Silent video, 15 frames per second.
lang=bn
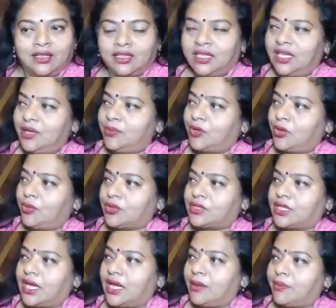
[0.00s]
কি বলবো
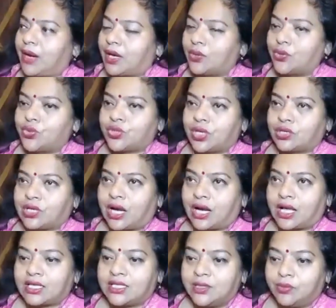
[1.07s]
যে মানুষটা
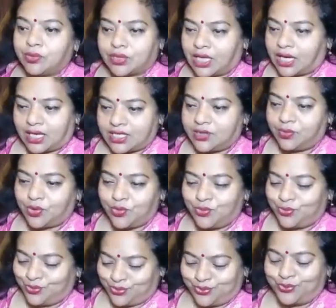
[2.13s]
সারা জীবন সারা জীবন
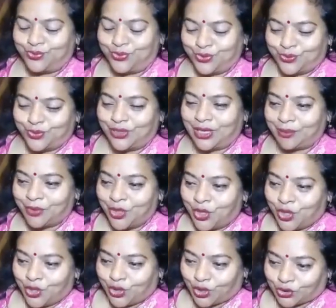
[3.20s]
ভুল বললাম
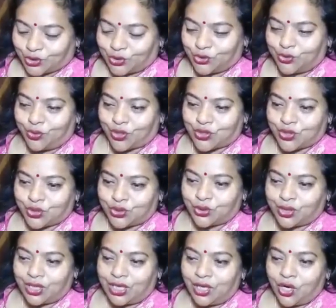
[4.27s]
গত দু বছর
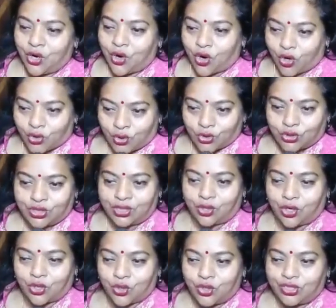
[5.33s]
ধরে অনৈতিক
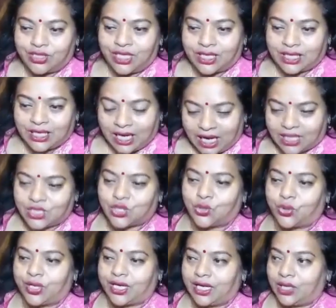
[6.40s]
অনৈতিক কাজ
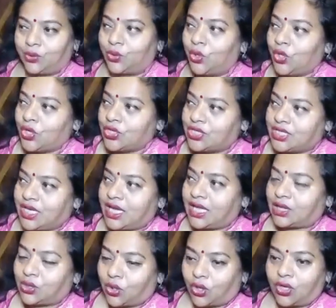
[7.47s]
করে গেল যে
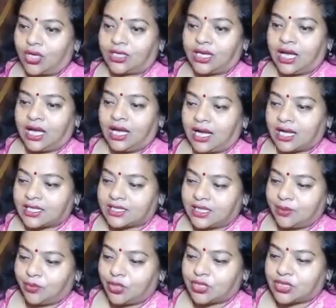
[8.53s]
দলটা
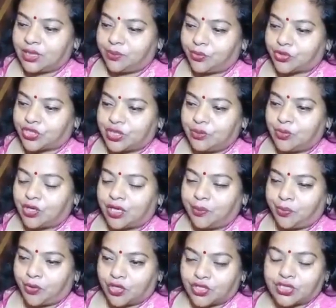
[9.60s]
আজকে বলছে পশ্চিমবঙ্গে
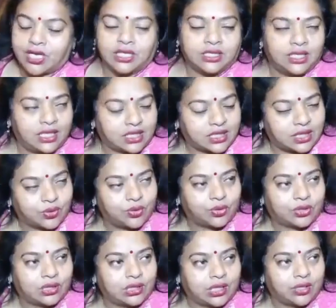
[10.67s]
পঞ্চায়েত ইলেকশন
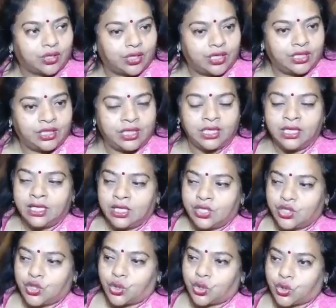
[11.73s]
করতে দেওয়া হয়নি
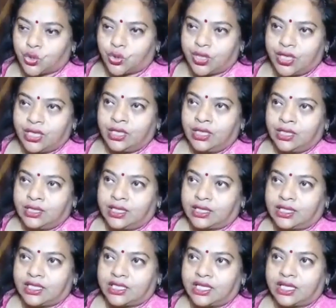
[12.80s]
জোর করে
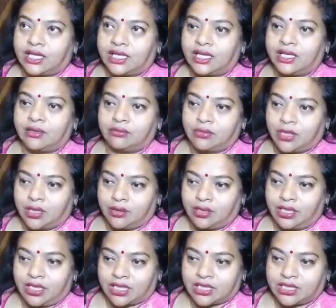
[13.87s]
নাকি সেখানে
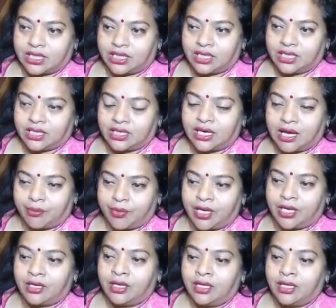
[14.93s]
ইলেকশনের নামে